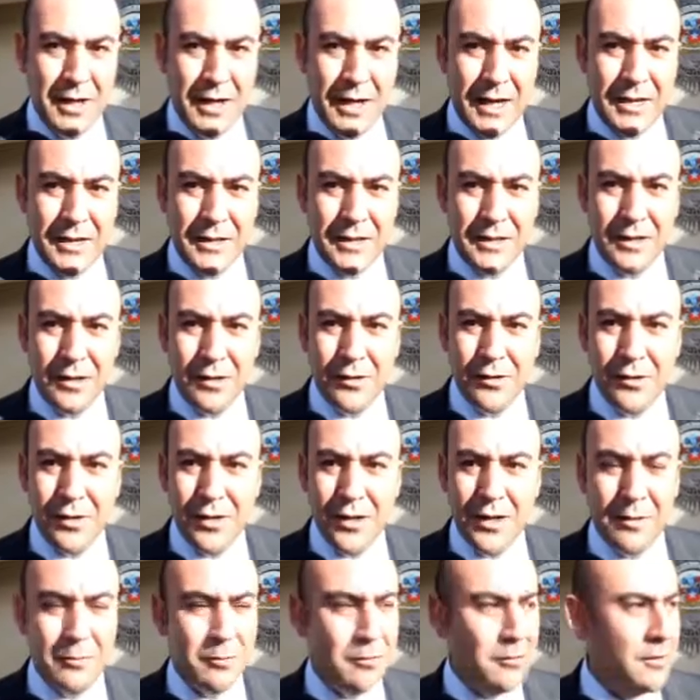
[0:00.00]
al interior
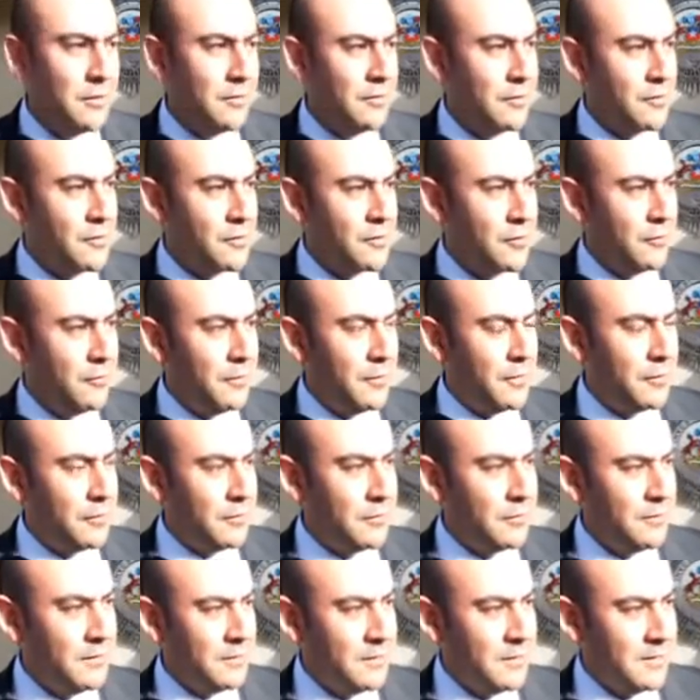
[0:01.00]
de la población Río
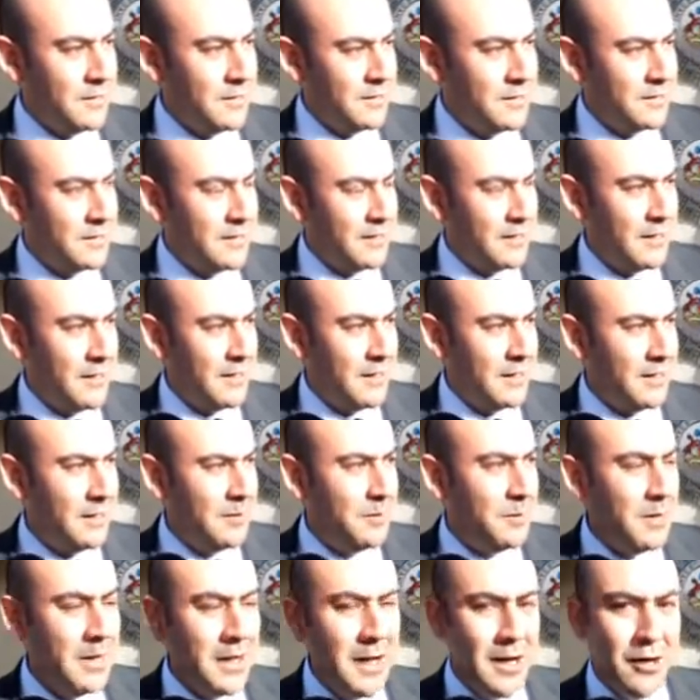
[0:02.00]
Viejo, se haya
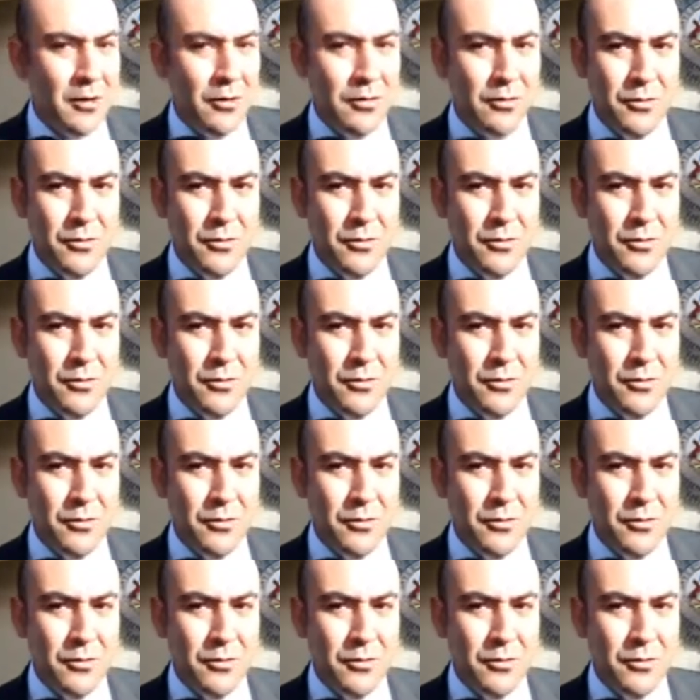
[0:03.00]
determinado